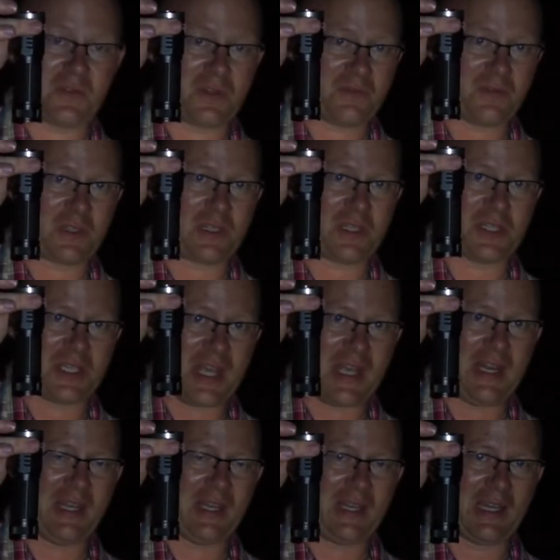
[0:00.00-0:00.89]
wirklich
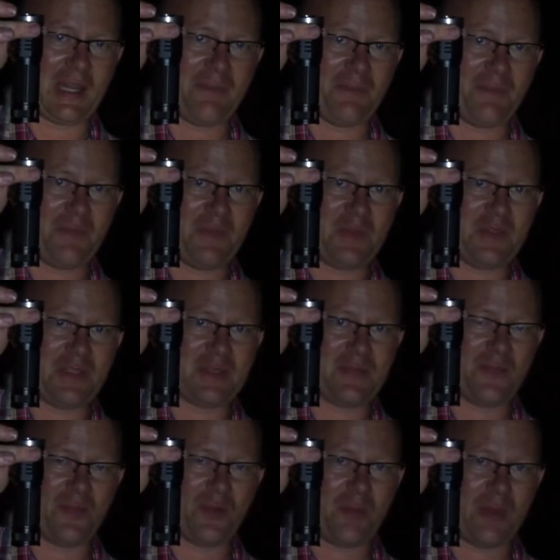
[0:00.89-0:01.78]
hellere Lampen in
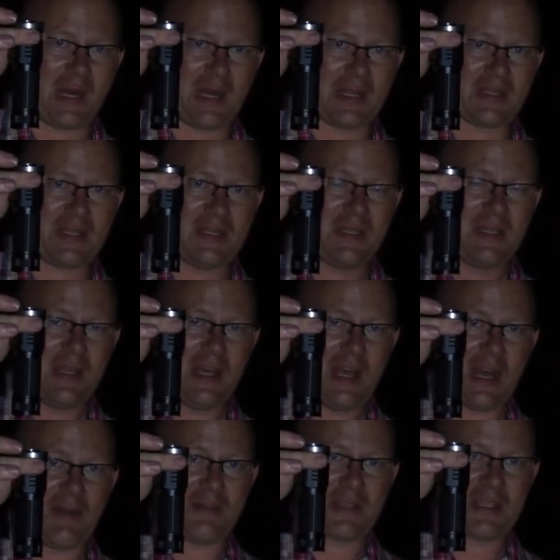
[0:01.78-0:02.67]
diesem Format,
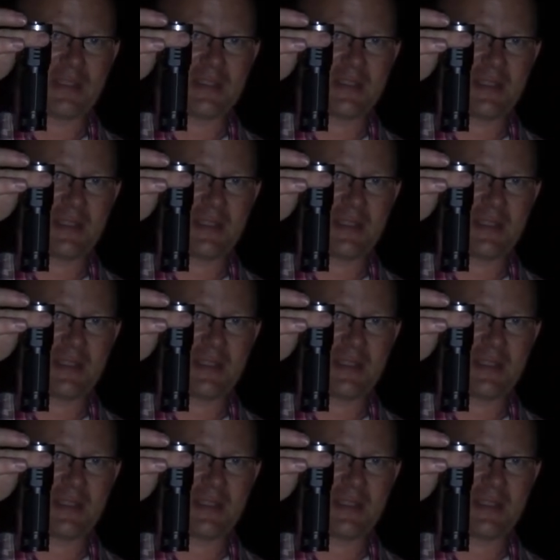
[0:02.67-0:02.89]
aber das